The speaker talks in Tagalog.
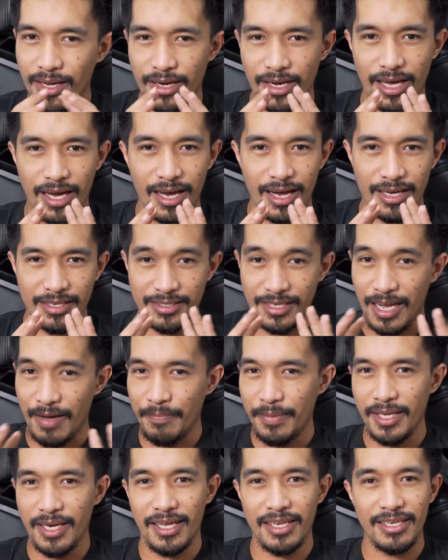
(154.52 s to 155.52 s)
na
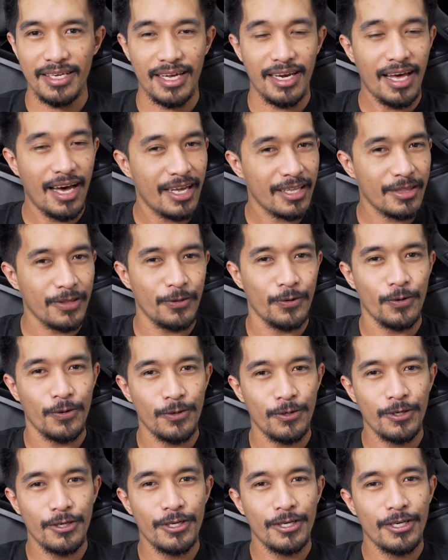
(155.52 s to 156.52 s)
sabi na niya lahat
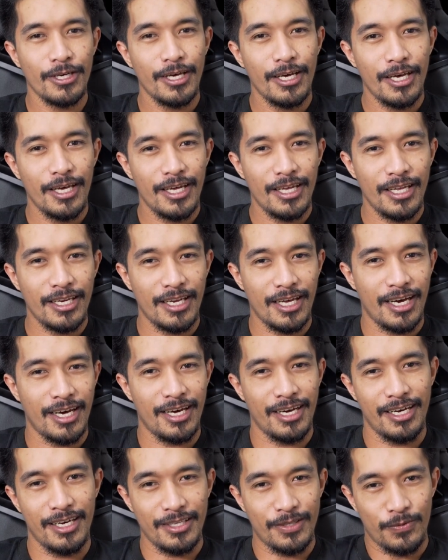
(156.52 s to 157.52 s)
doon
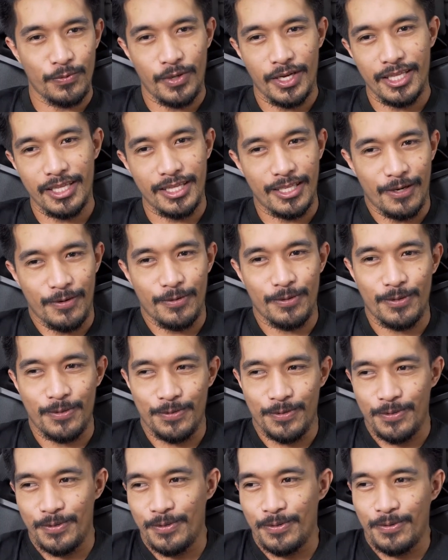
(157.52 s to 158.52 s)
na it went down
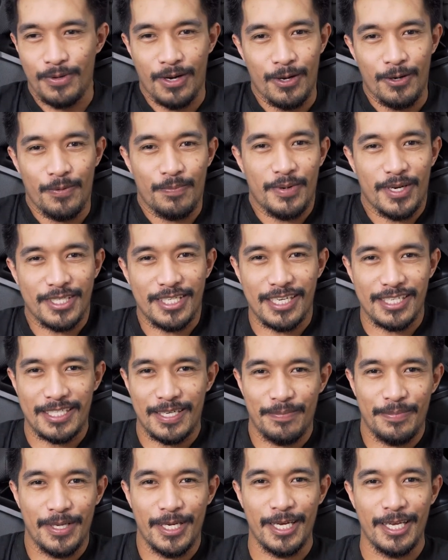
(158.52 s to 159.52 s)
to ano pang
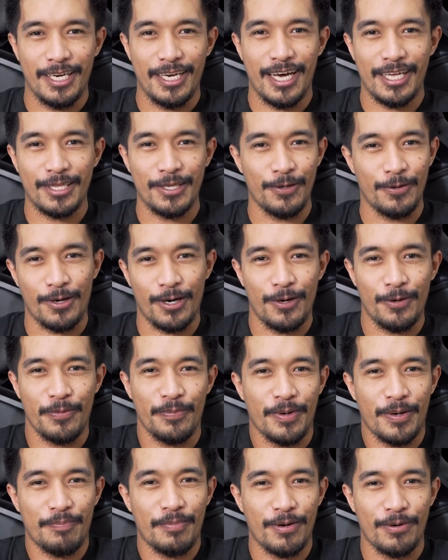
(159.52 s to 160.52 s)
sasabihin natin or ano
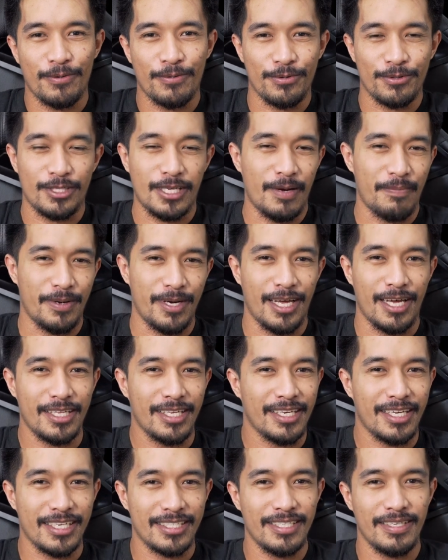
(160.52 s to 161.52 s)
pang pag-uusapan
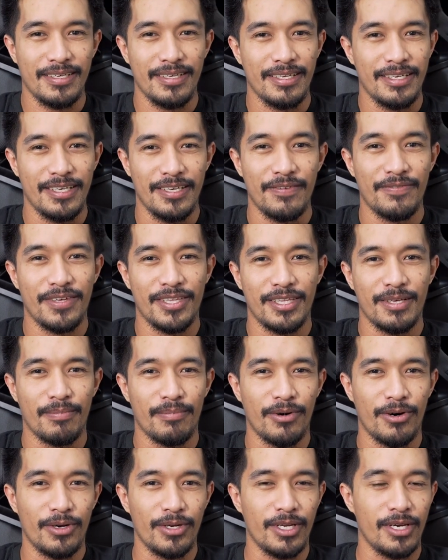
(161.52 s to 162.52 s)
natin kasi even the
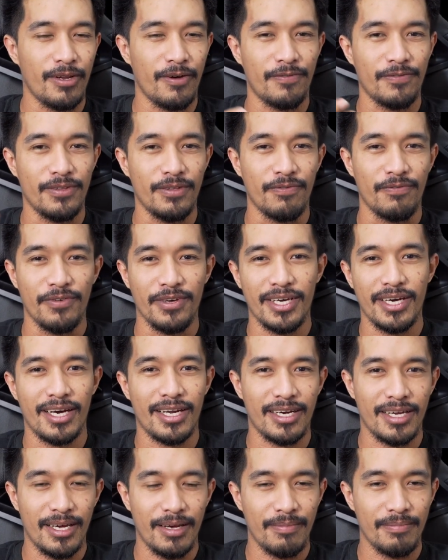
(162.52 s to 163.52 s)
model of the
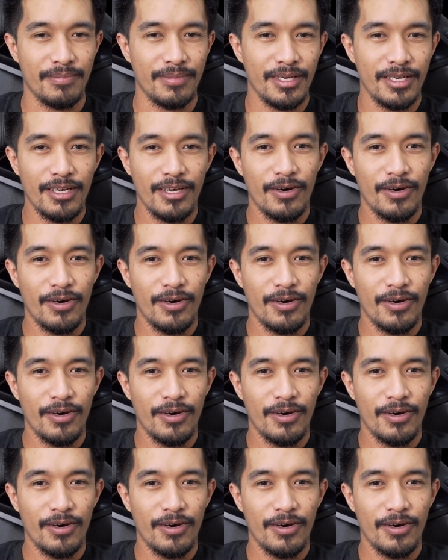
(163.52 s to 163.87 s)
VRM